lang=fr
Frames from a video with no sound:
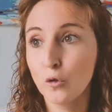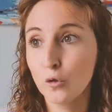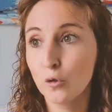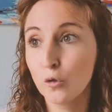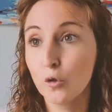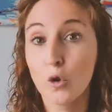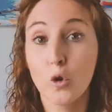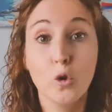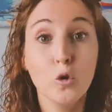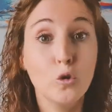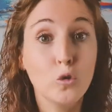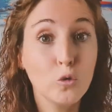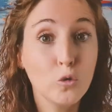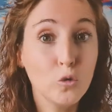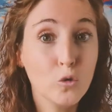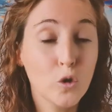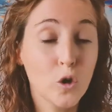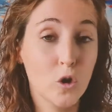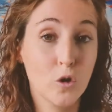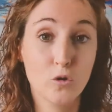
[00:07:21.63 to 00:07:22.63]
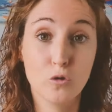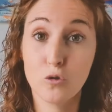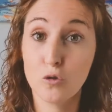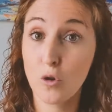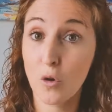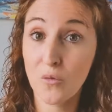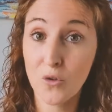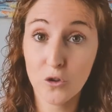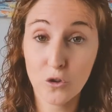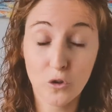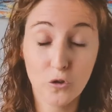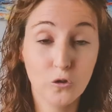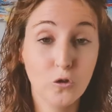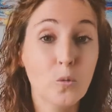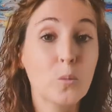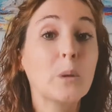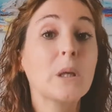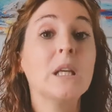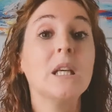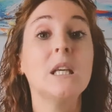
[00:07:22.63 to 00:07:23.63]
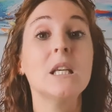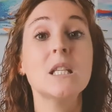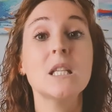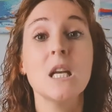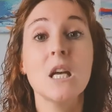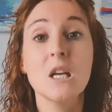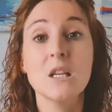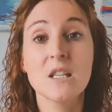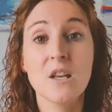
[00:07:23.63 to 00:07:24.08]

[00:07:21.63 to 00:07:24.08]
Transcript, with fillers: de retours sur votre entreprise.